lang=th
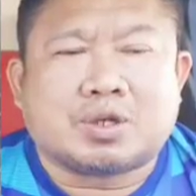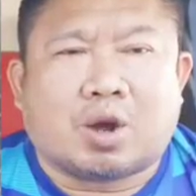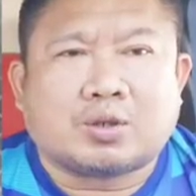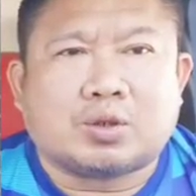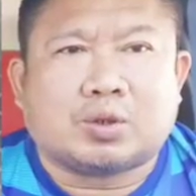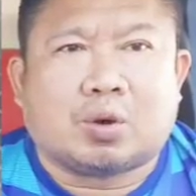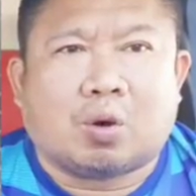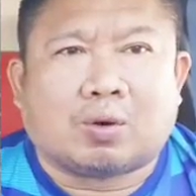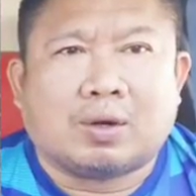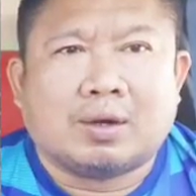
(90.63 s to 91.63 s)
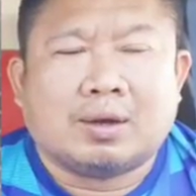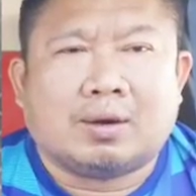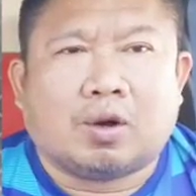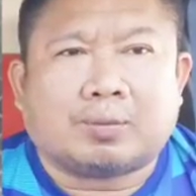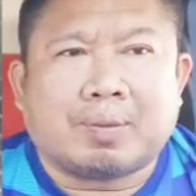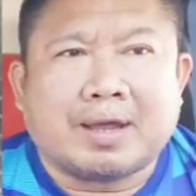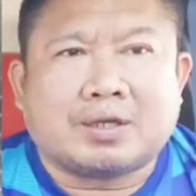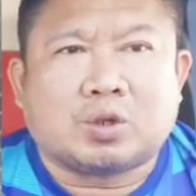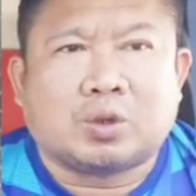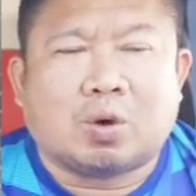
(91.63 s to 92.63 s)
112.6 ลดไป
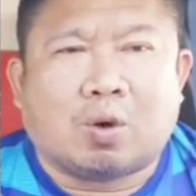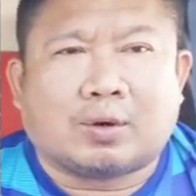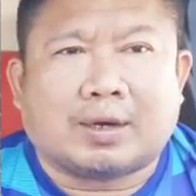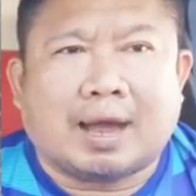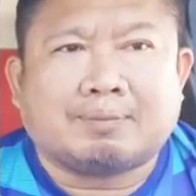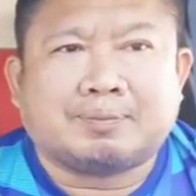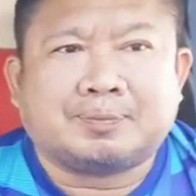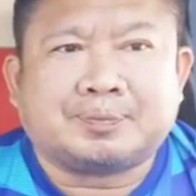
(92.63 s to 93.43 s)
จุด6นะครับ